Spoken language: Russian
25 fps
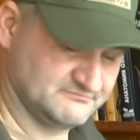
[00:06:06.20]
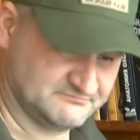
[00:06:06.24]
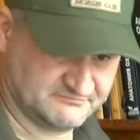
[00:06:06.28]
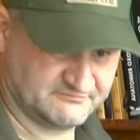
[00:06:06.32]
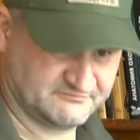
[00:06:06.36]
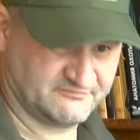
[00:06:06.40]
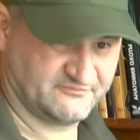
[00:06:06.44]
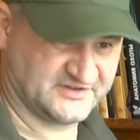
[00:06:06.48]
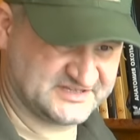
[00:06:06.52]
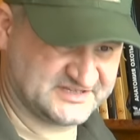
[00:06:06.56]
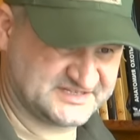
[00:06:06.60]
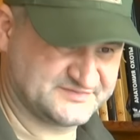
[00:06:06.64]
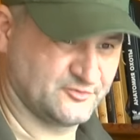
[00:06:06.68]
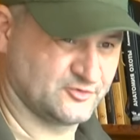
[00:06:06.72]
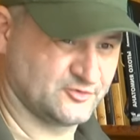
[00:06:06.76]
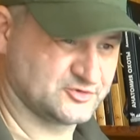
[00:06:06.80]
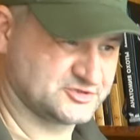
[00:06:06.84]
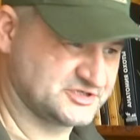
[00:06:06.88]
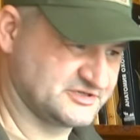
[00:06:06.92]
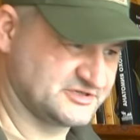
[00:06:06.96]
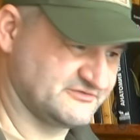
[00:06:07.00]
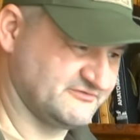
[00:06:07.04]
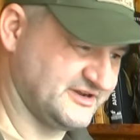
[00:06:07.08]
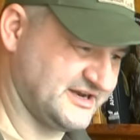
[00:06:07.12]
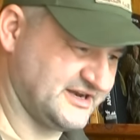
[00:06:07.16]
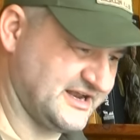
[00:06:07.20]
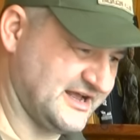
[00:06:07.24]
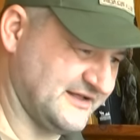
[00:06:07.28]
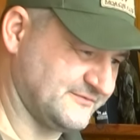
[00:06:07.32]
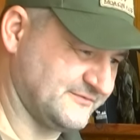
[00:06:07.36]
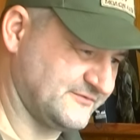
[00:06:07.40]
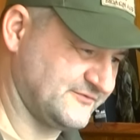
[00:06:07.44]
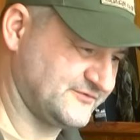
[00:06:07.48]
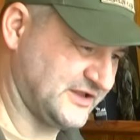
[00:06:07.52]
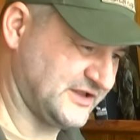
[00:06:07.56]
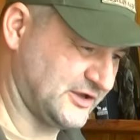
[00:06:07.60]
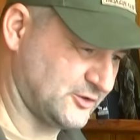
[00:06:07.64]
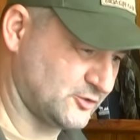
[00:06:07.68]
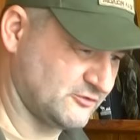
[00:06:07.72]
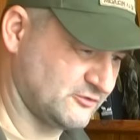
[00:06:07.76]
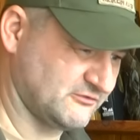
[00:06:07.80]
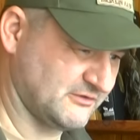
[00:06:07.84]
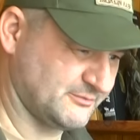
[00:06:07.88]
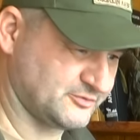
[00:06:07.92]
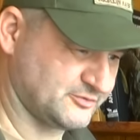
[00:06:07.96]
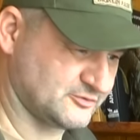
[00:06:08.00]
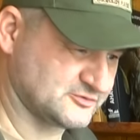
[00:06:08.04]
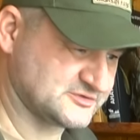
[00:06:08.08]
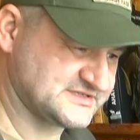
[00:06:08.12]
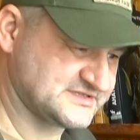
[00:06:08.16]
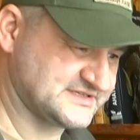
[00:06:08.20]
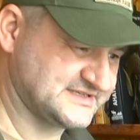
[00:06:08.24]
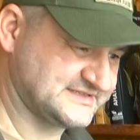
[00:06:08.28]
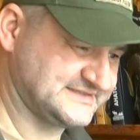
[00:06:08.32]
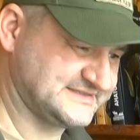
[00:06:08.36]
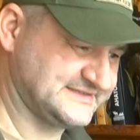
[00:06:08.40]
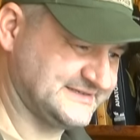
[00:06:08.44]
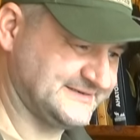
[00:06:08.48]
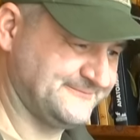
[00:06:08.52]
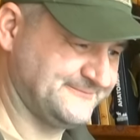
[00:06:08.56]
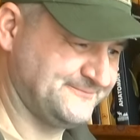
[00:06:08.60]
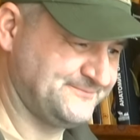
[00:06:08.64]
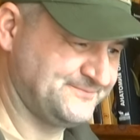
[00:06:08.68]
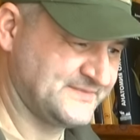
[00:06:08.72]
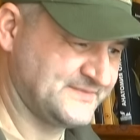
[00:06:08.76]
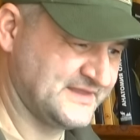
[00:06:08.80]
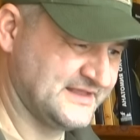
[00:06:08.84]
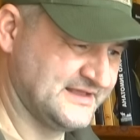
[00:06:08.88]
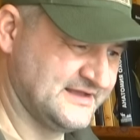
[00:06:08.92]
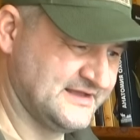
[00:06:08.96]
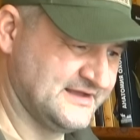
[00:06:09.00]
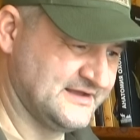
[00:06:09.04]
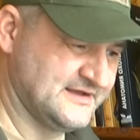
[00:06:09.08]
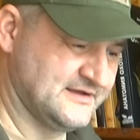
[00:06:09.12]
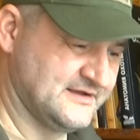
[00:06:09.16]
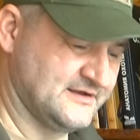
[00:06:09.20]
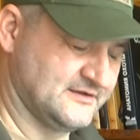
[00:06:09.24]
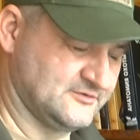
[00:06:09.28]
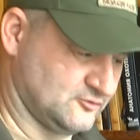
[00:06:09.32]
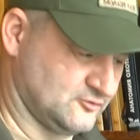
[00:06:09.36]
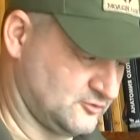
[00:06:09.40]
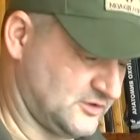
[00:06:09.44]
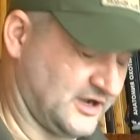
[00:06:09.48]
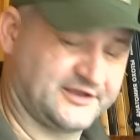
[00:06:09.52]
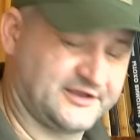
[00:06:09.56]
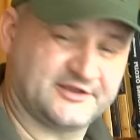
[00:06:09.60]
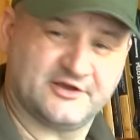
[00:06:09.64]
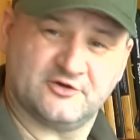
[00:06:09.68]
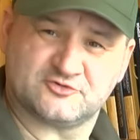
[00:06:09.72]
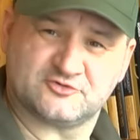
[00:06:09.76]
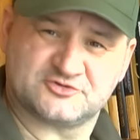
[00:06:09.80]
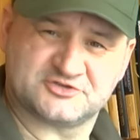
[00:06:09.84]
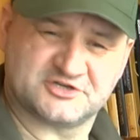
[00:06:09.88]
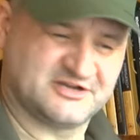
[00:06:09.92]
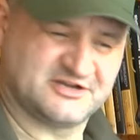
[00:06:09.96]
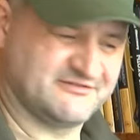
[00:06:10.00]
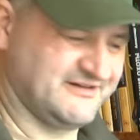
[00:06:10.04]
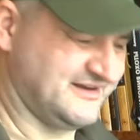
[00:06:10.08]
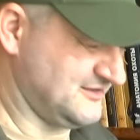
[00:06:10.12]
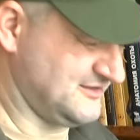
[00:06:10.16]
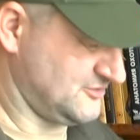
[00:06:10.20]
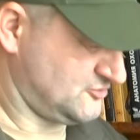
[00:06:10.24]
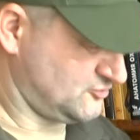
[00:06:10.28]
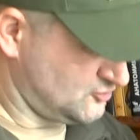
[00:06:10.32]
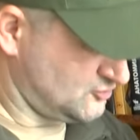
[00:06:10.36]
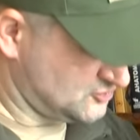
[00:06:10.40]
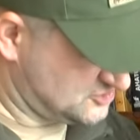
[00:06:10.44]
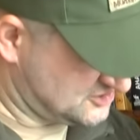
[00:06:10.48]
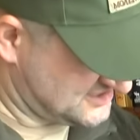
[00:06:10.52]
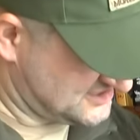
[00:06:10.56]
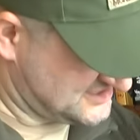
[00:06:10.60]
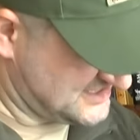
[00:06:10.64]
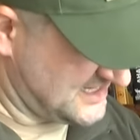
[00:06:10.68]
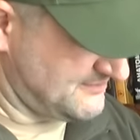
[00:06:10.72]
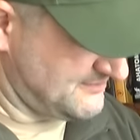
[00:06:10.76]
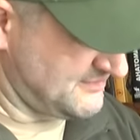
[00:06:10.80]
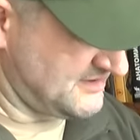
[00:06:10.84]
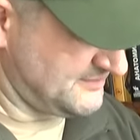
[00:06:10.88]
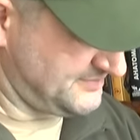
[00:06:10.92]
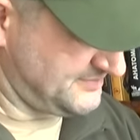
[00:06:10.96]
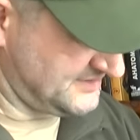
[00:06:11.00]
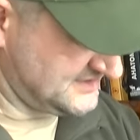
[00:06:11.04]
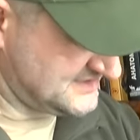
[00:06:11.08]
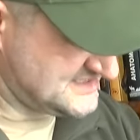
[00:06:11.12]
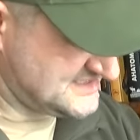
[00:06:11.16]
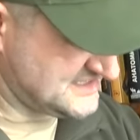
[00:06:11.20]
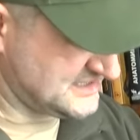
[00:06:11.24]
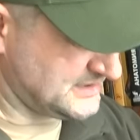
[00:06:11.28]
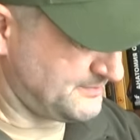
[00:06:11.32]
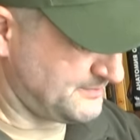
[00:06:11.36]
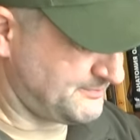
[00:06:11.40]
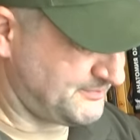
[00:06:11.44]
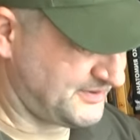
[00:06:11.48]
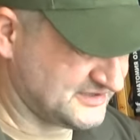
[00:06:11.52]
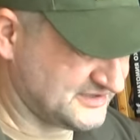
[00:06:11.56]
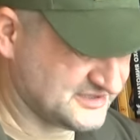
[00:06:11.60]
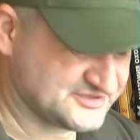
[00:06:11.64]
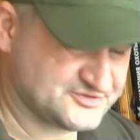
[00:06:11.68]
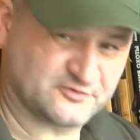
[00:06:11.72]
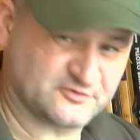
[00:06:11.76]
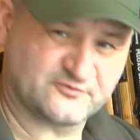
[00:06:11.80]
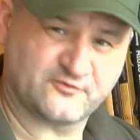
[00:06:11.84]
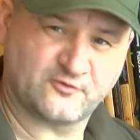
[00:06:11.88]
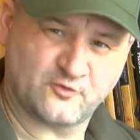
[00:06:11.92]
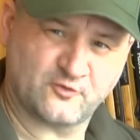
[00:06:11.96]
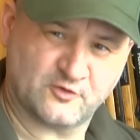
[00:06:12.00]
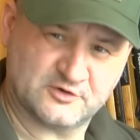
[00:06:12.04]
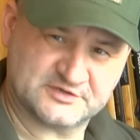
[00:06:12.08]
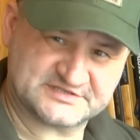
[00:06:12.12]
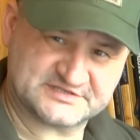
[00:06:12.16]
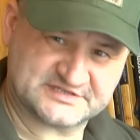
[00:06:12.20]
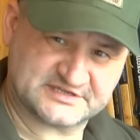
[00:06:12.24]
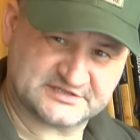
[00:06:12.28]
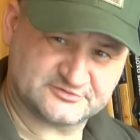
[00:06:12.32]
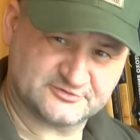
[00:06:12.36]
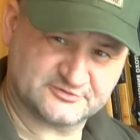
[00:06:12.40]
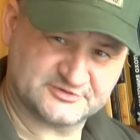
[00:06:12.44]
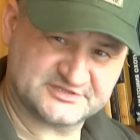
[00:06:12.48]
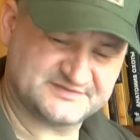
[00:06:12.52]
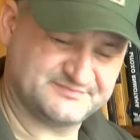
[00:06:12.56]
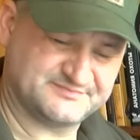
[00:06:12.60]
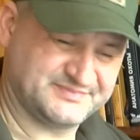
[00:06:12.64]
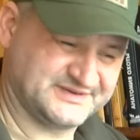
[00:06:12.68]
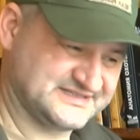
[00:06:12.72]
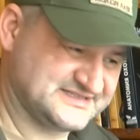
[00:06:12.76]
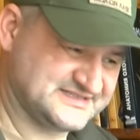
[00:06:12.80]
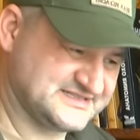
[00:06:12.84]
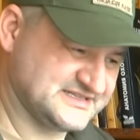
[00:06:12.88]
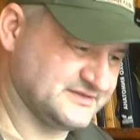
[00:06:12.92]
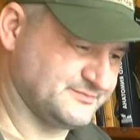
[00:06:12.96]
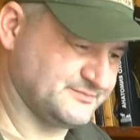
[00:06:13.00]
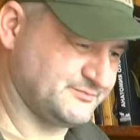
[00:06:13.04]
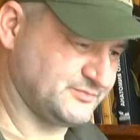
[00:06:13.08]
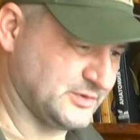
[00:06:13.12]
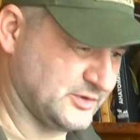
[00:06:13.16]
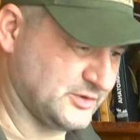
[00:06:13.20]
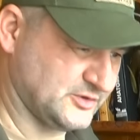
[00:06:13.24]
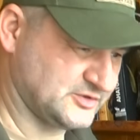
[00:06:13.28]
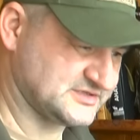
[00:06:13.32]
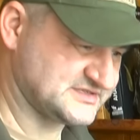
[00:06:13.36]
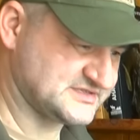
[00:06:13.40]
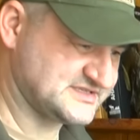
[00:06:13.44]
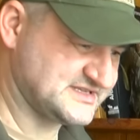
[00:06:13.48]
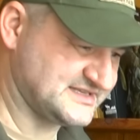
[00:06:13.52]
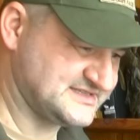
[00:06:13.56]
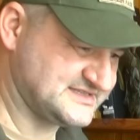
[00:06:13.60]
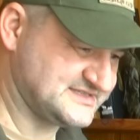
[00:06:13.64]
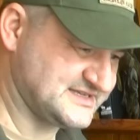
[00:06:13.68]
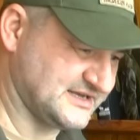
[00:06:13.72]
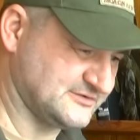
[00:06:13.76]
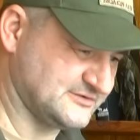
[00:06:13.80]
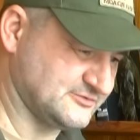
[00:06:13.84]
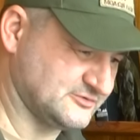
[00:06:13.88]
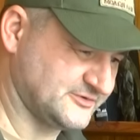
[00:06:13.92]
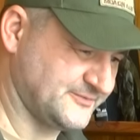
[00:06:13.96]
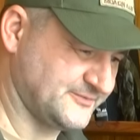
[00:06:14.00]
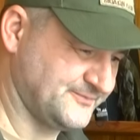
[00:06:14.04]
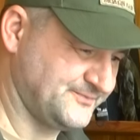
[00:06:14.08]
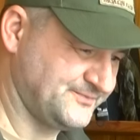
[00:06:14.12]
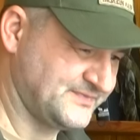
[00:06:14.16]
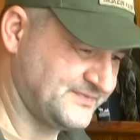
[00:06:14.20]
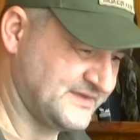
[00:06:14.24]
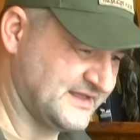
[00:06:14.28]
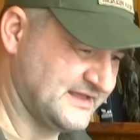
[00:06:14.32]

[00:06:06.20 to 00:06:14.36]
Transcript: возможный вариант. Второй вопрос – это, ну, как я уже говорил, то же самое. Прицел ползет в кольцах, то есть прицел плохо затянут.